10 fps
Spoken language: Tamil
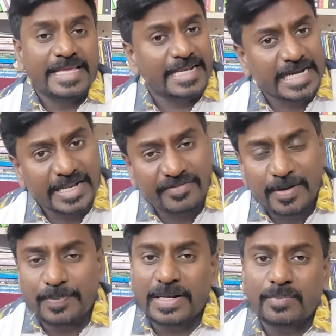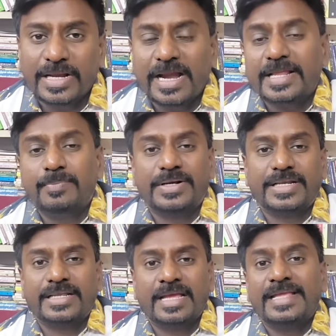ஏற்கனவே பல முறை
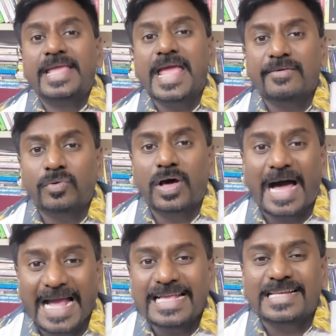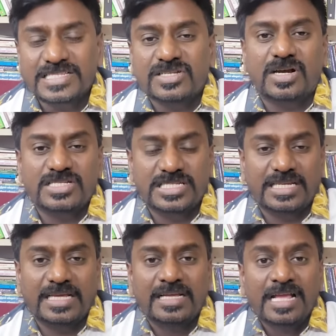அடிபட்டிருக்கேன் ஏன் இவ்வளோ ஹை ரிஸ்க்
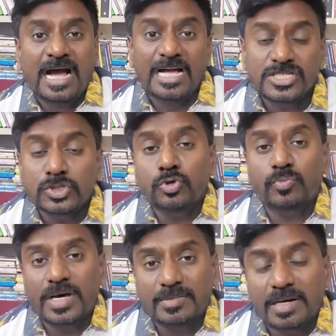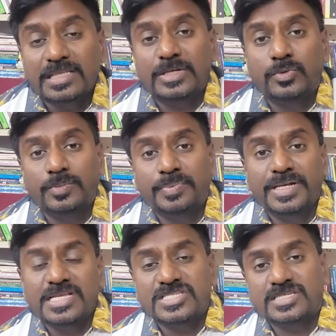காட்சியில் அஜித்குமார் மாதிரி ஒரு
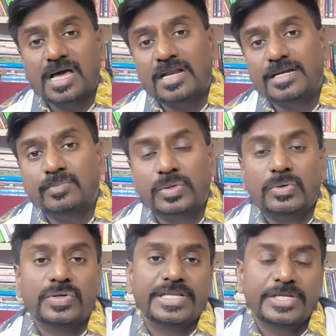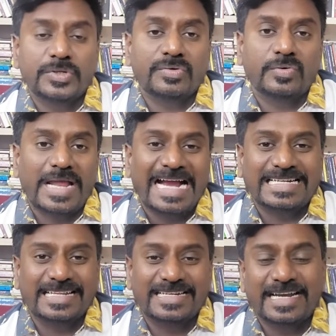பெரிய ஸ்டார்டம் உள்ள ஒரு ஹீரோ ஒரு
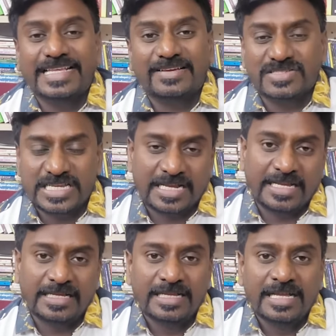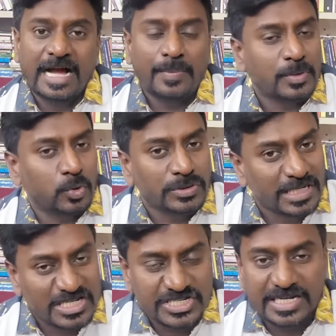ஆக்டரை நடிக்க வச்சாங்க அப்படின்னு
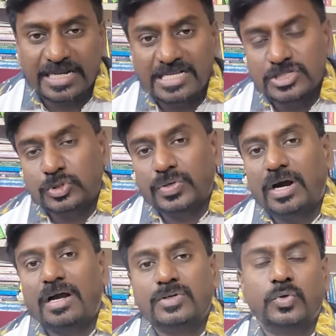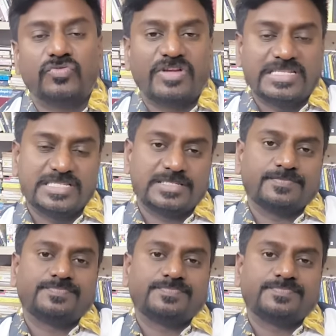கொந்தளிச்சிட்டாங்க அஜித்துடைய ஹார்ட் கோர் ஃபேன்ஸ்